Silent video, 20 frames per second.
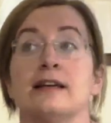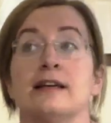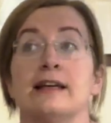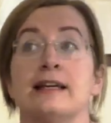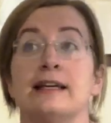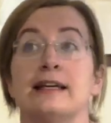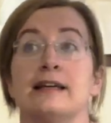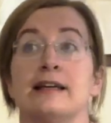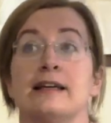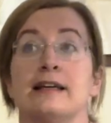
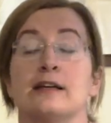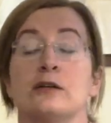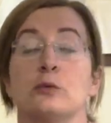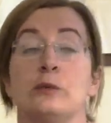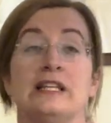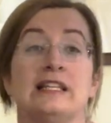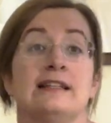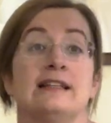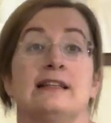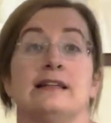e
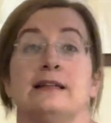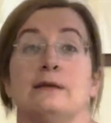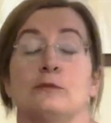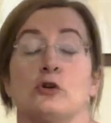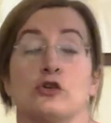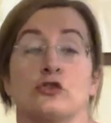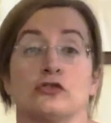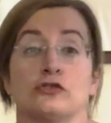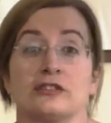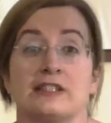quindi il
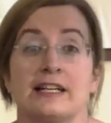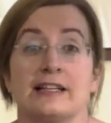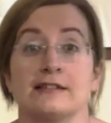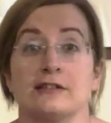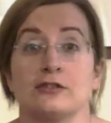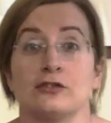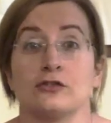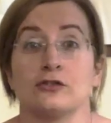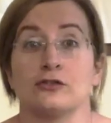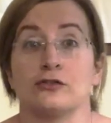mio
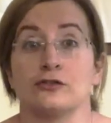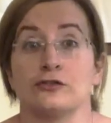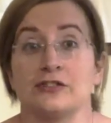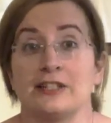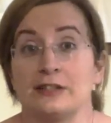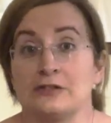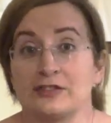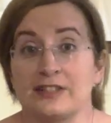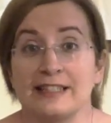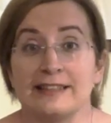contratto
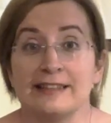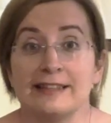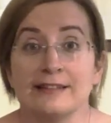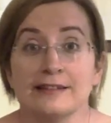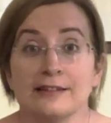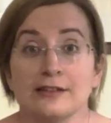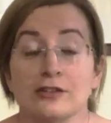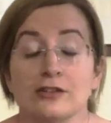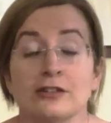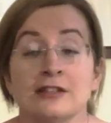sta
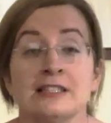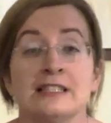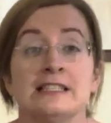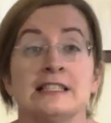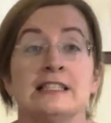scadendo